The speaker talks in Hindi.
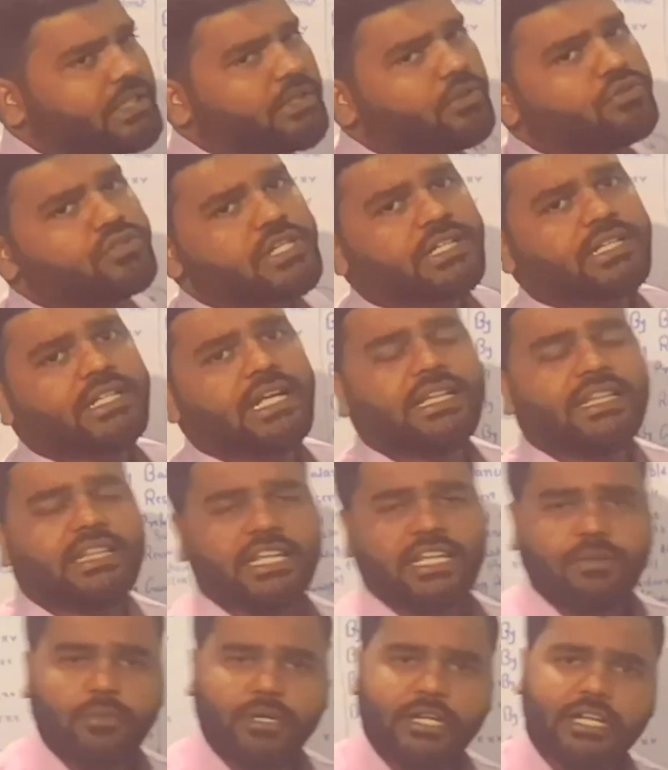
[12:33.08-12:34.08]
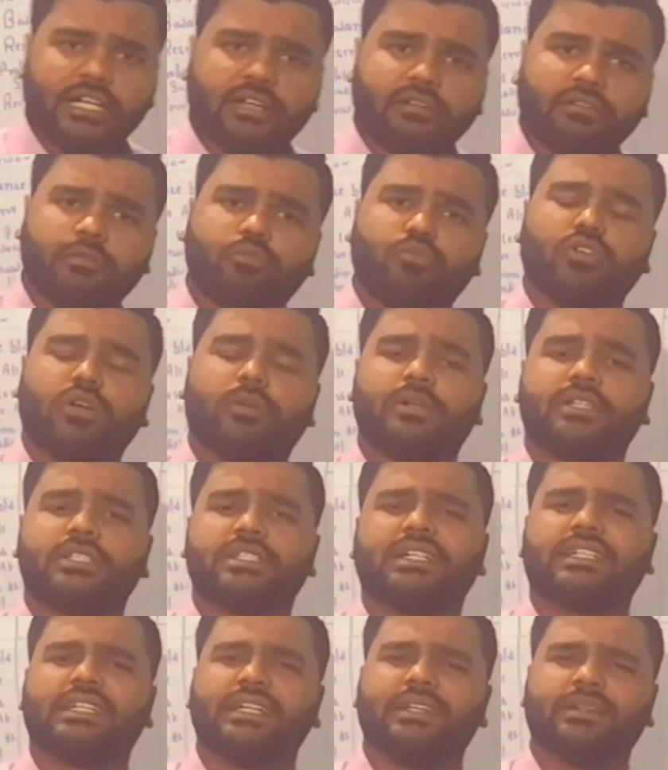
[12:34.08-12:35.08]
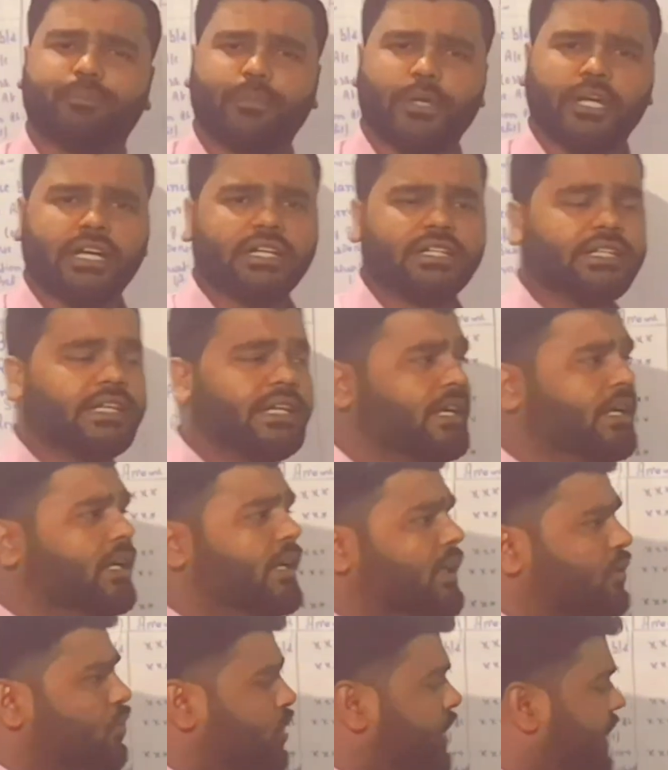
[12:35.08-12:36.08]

दे हो सकता है तीन महीने के बाद पूरा पैसा पे कर दे तो